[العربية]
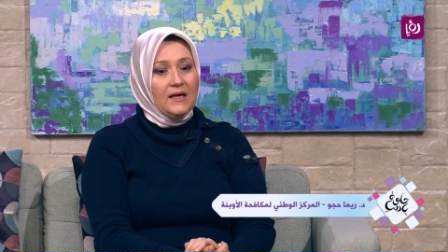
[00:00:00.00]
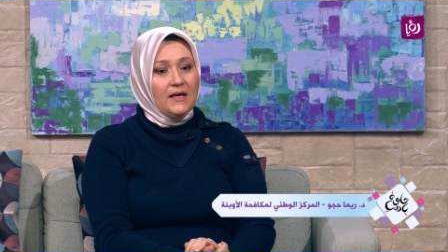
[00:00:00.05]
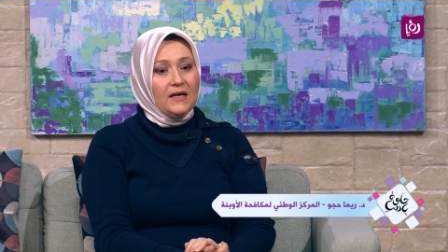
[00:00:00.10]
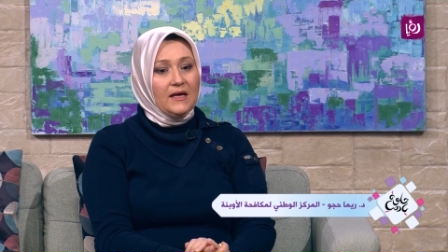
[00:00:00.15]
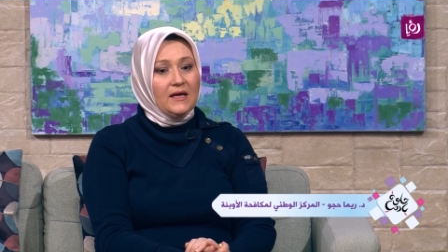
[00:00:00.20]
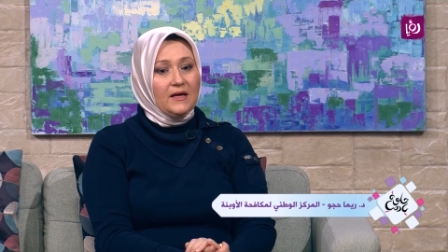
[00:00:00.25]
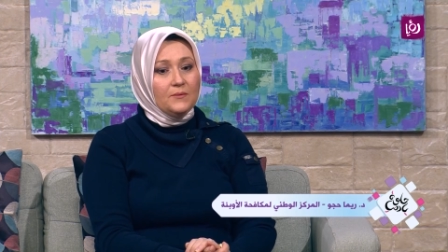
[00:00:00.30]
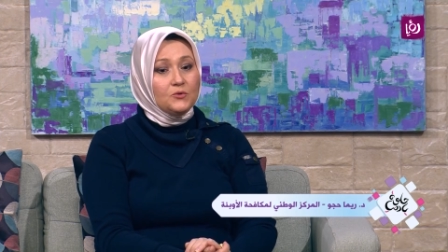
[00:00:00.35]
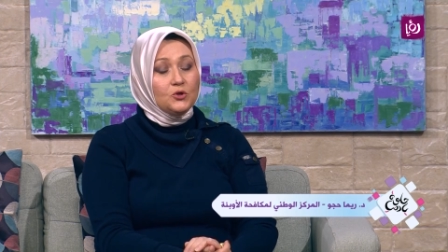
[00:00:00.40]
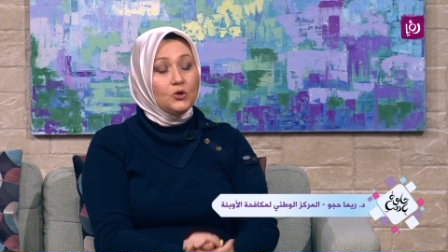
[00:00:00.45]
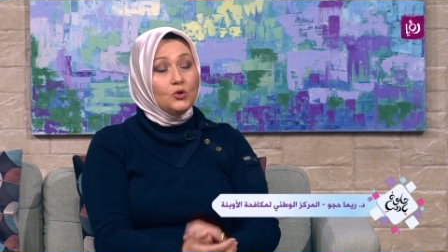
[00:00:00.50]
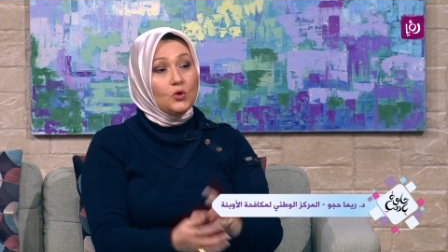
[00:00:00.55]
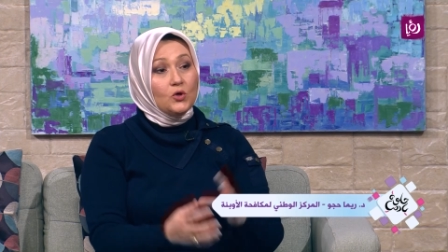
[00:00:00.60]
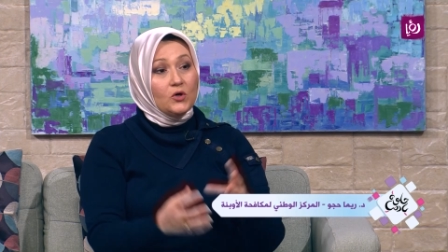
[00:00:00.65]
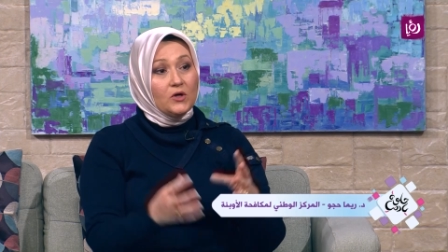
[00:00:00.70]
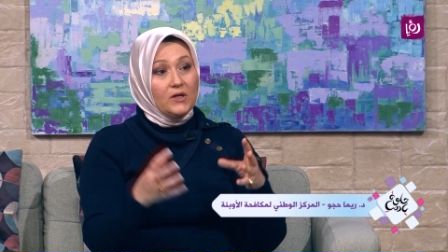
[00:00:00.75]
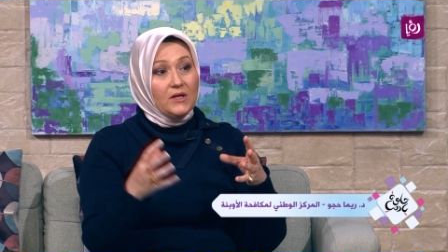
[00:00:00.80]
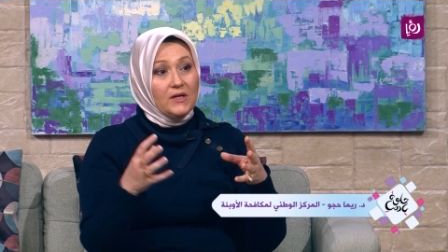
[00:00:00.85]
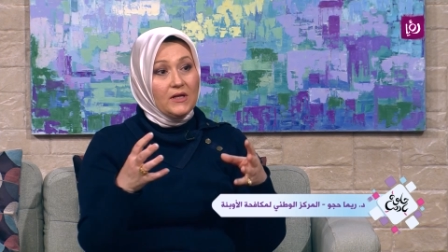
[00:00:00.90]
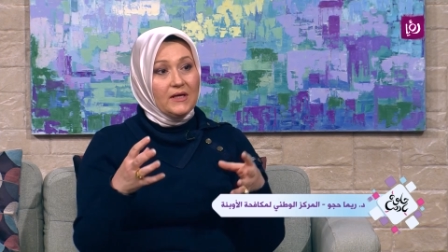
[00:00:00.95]
آه،
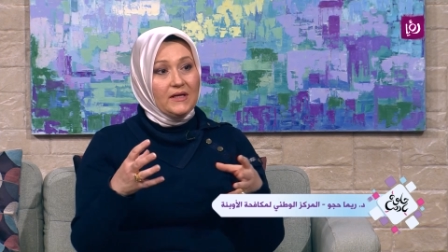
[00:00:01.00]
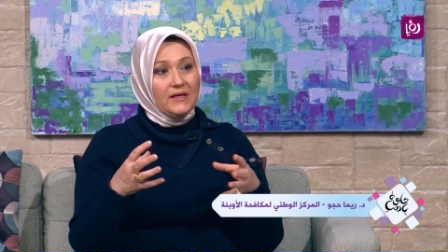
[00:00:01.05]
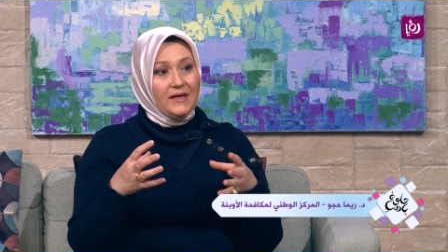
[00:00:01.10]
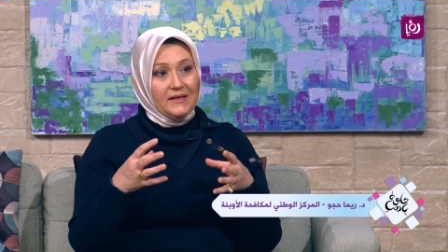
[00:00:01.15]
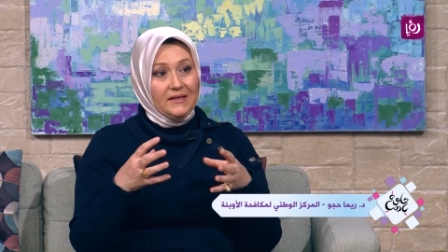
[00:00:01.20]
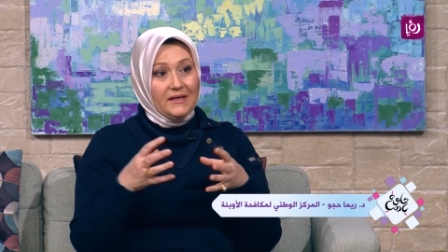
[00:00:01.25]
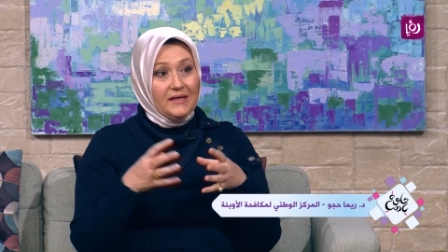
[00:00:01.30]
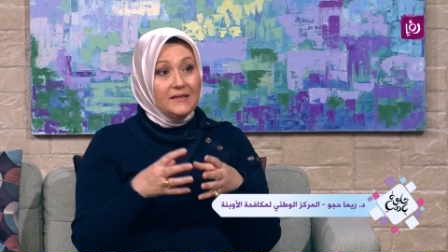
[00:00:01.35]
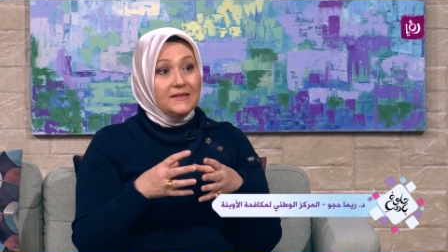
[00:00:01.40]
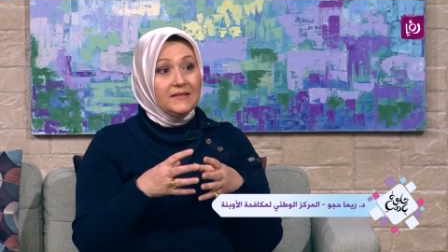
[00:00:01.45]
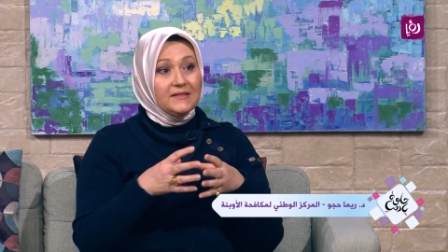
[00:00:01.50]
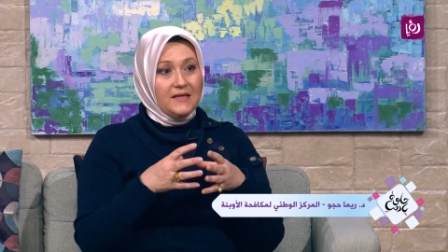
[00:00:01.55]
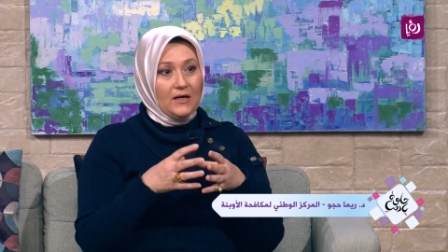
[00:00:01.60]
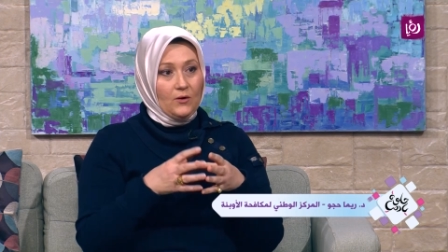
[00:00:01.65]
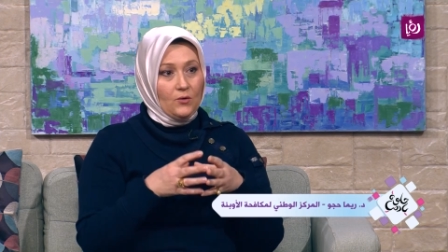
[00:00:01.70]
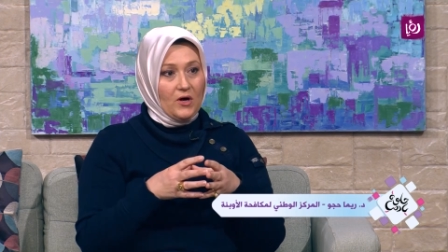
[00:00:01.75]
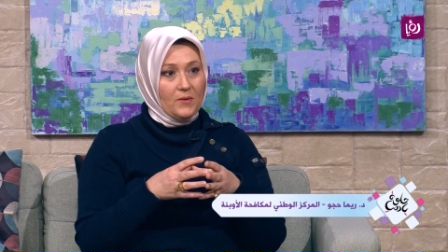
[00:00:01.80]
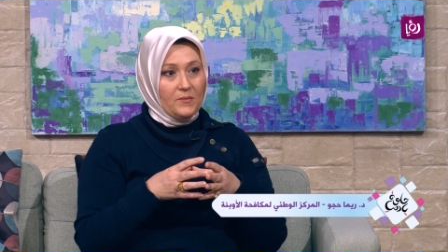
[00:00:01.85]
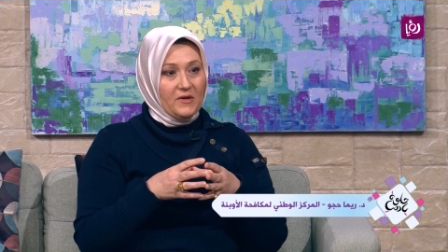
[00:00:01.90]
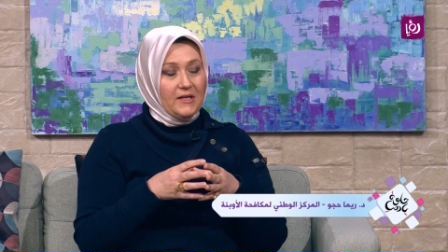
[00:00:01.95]
بتدخل يعني عده
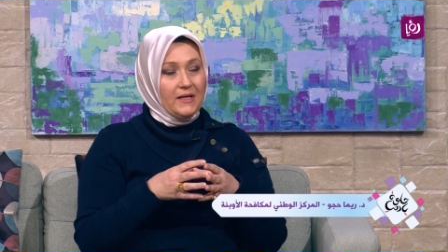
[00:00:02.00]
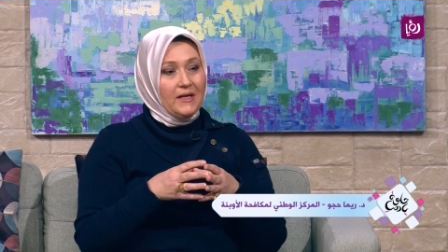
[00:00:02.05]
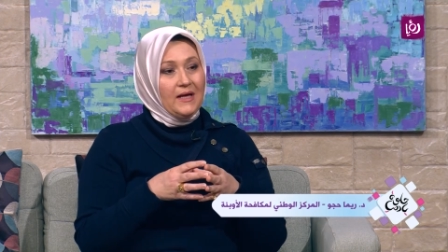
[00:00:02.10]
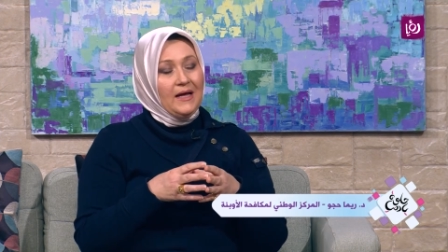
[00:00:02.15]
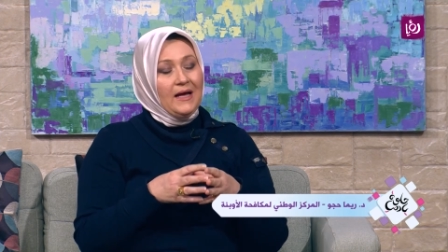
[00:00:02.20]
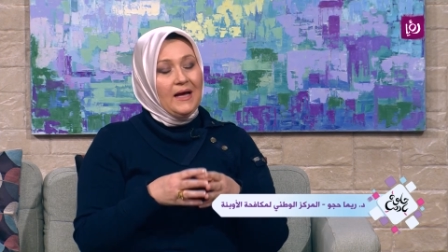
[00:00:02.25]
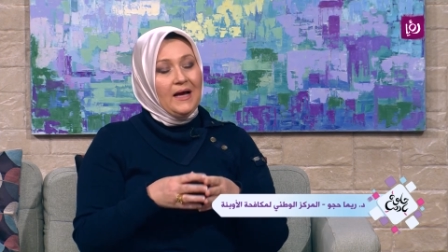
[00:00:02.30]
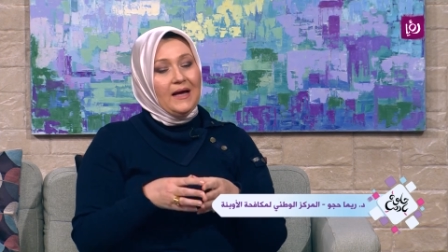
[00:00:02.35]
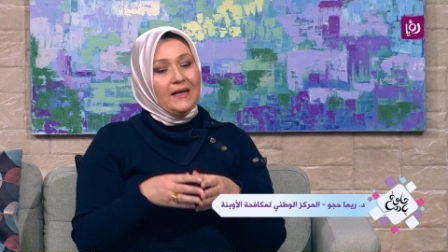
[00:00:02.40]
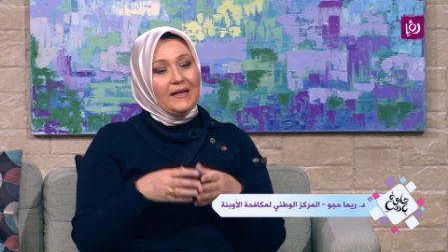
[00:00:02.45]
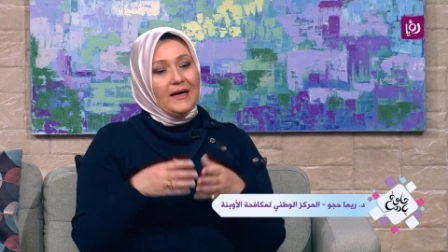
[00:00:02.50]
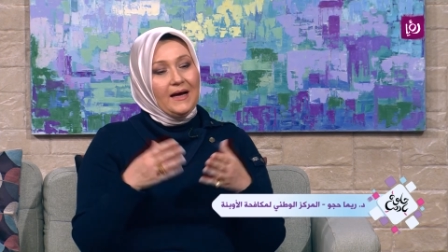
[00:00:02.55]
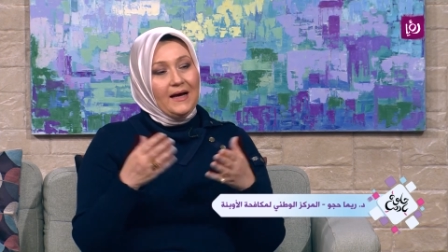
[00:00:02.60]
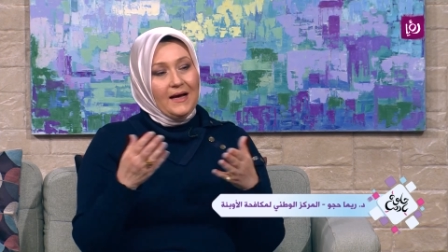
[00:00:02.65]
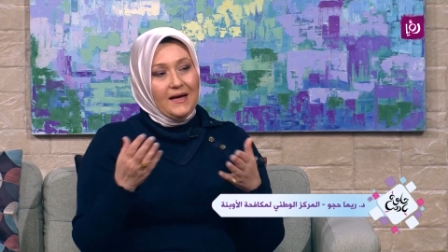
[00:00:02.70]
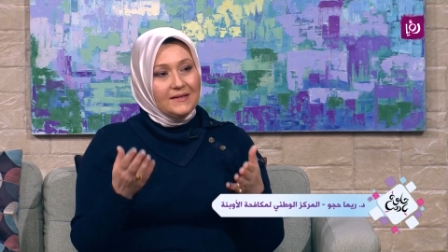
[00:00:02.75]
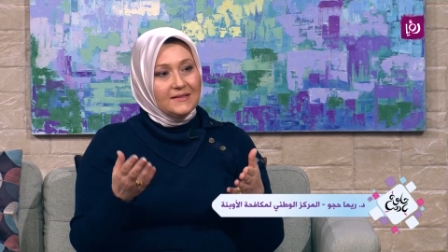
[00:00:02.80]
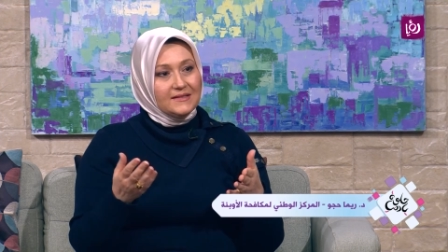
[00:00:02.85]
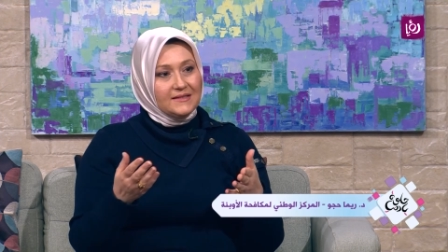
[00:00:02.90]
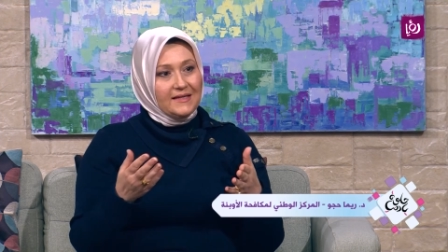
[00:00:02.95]
عوامل هلا
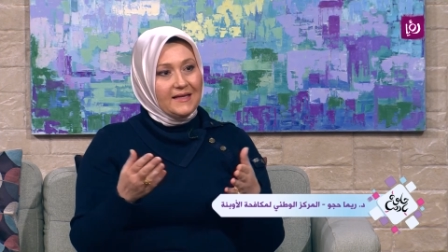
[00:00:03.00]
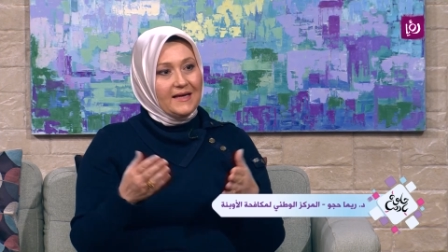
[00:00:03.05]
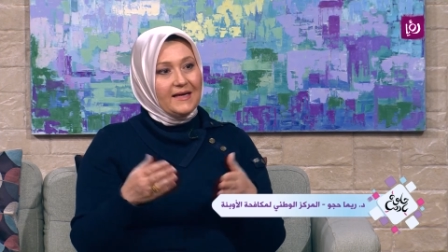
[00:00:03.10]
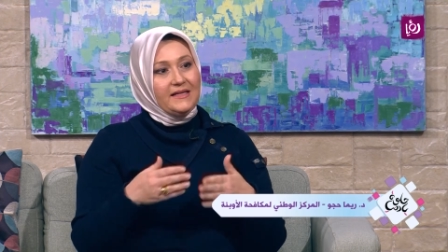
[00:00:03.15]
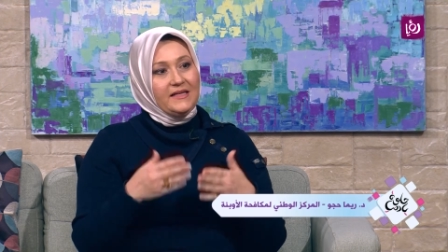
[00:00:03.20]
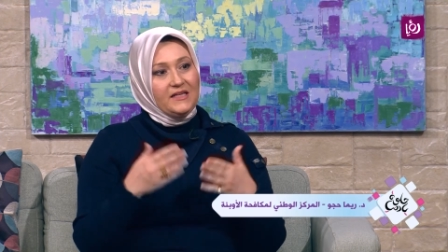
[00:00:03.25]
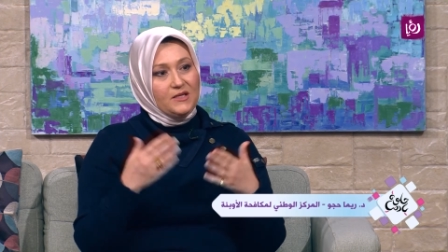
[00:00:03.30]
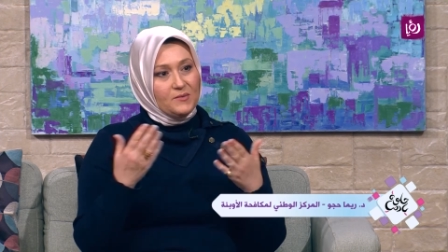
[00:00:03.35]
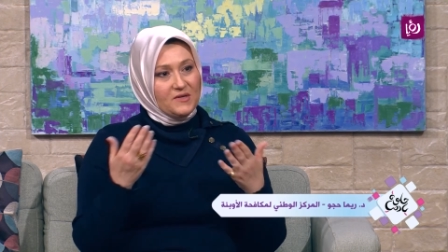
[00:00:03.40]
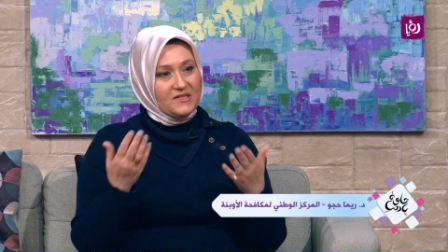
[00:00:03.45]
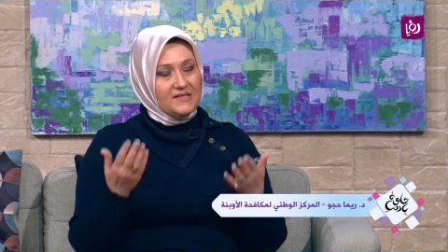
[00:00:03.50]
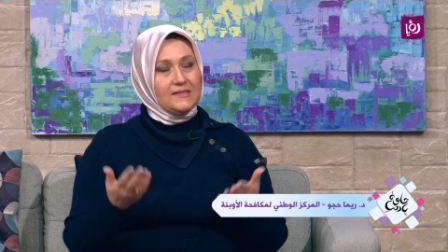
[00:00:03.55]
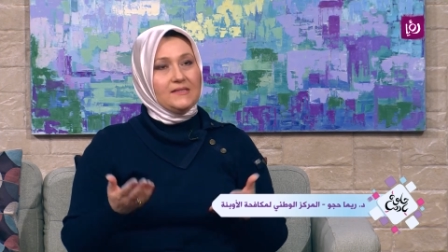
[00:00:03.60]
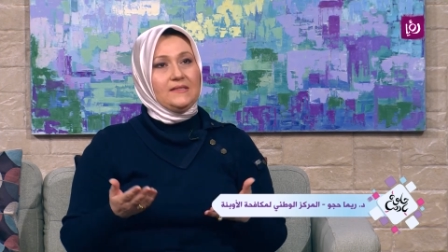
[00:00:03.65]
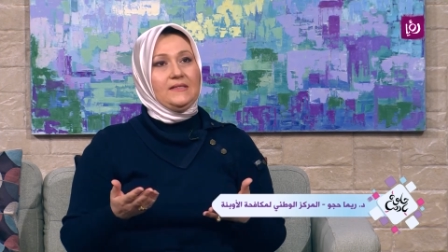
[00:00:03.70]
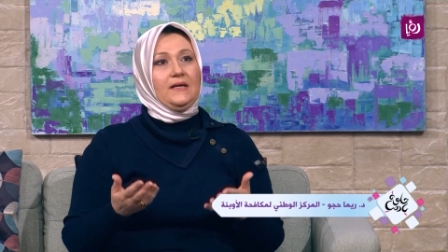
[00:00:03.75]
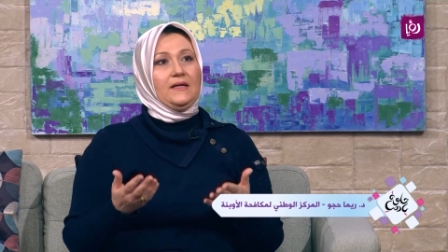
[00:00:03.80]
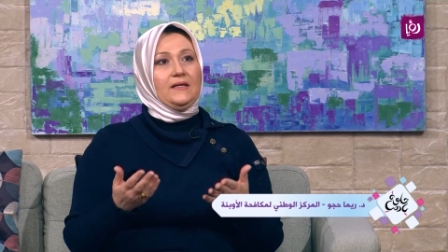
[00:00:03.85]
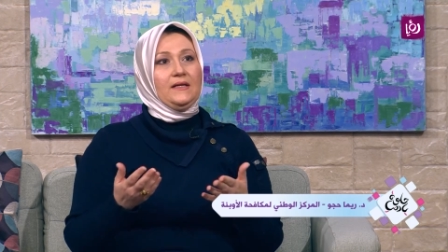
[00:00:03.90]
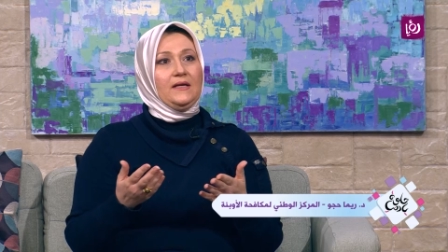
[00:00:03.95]
عاده خليني بس
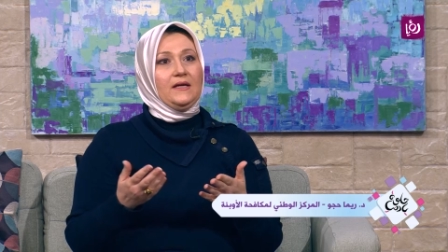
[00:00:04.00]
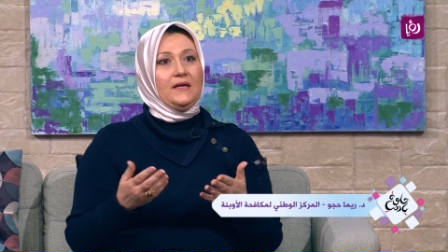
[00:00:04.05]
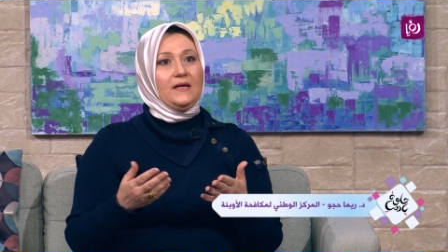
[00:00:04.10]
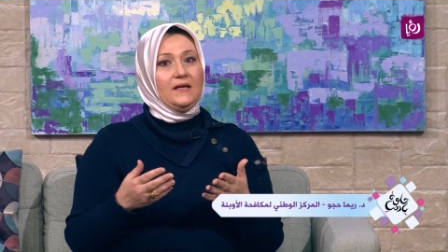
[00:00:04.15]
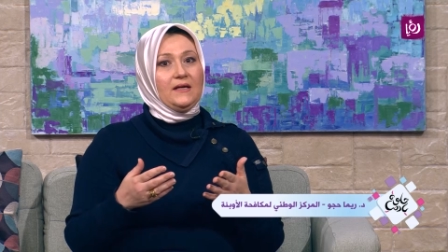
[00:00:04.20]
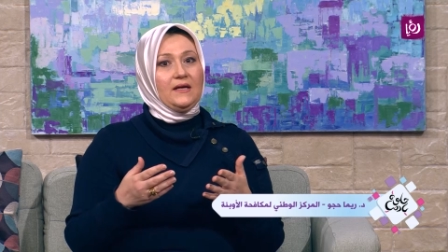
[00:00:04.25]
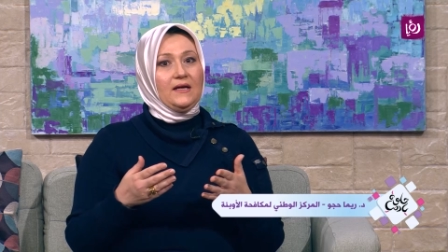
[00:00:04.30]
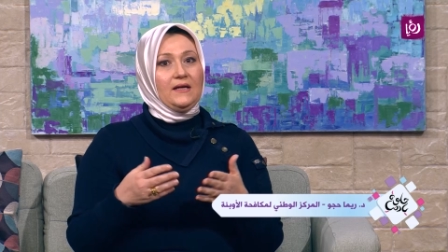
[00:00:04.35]
يعني آه،